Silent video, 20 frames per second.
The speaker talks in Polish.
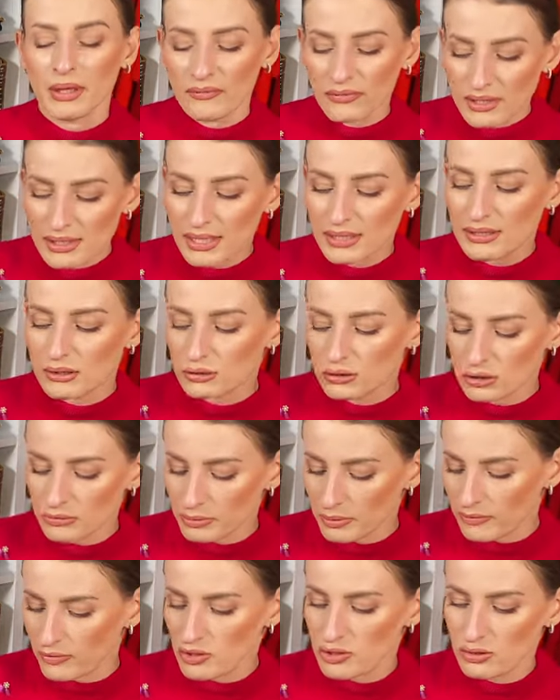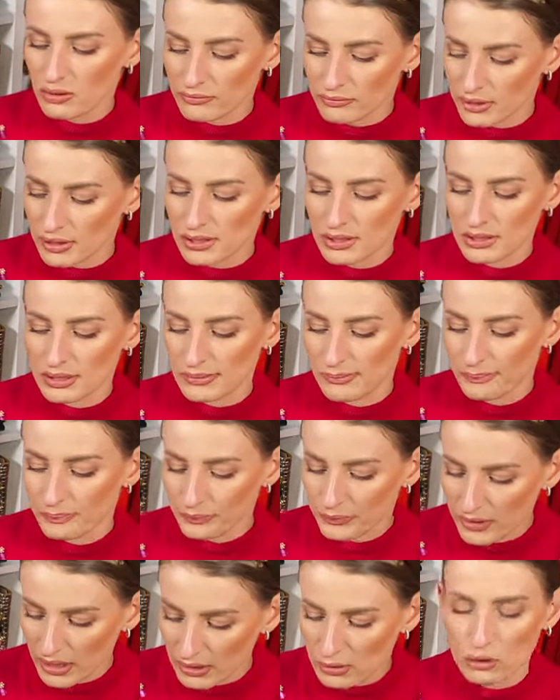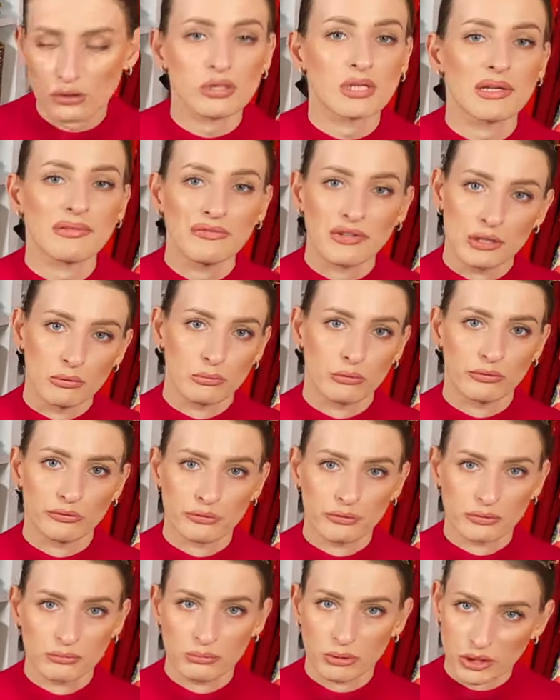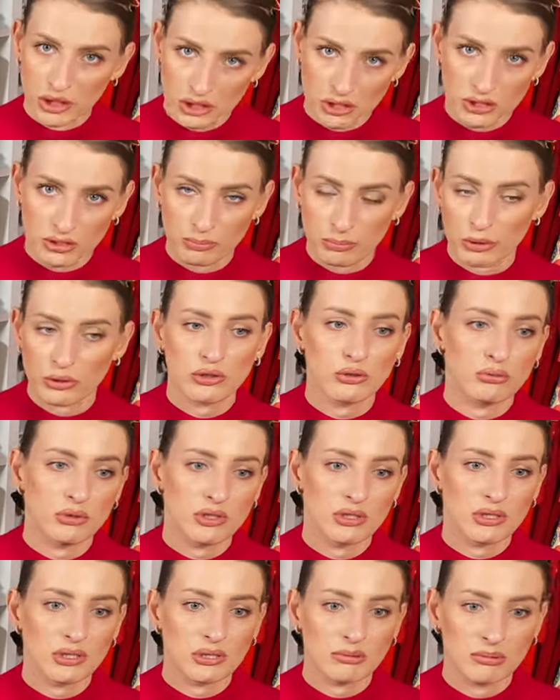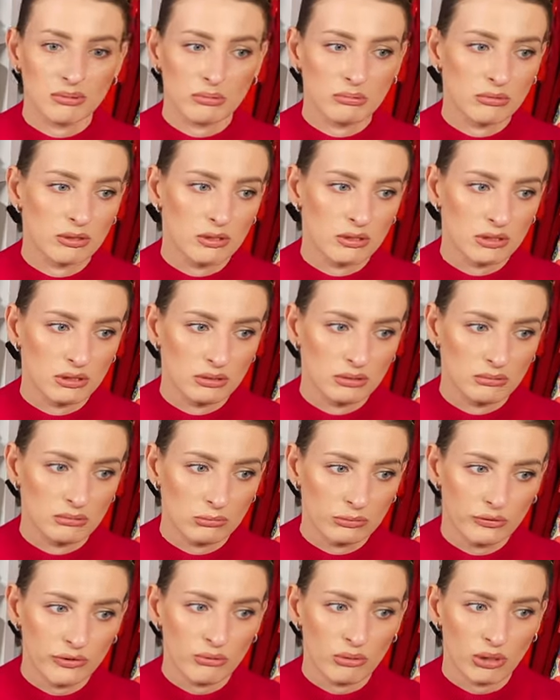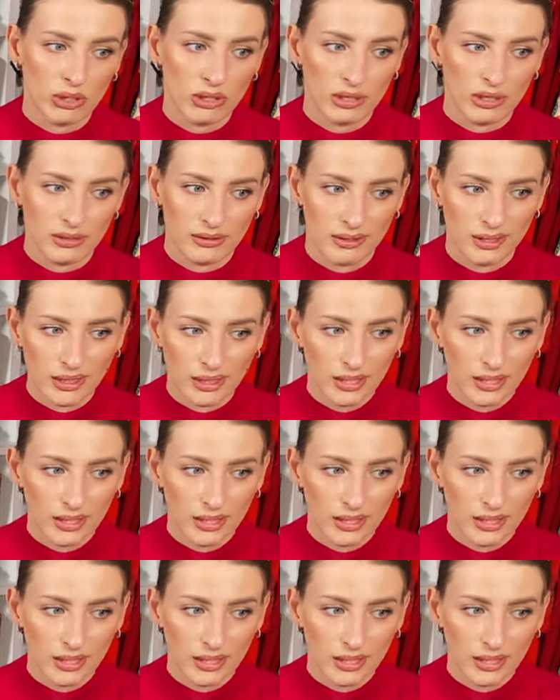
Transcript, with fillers: Więc dlatego też prowadziłam właśnie ten rodzaj filmów, bo kiedyś prosiłyście, żebym e, mówiła, ile,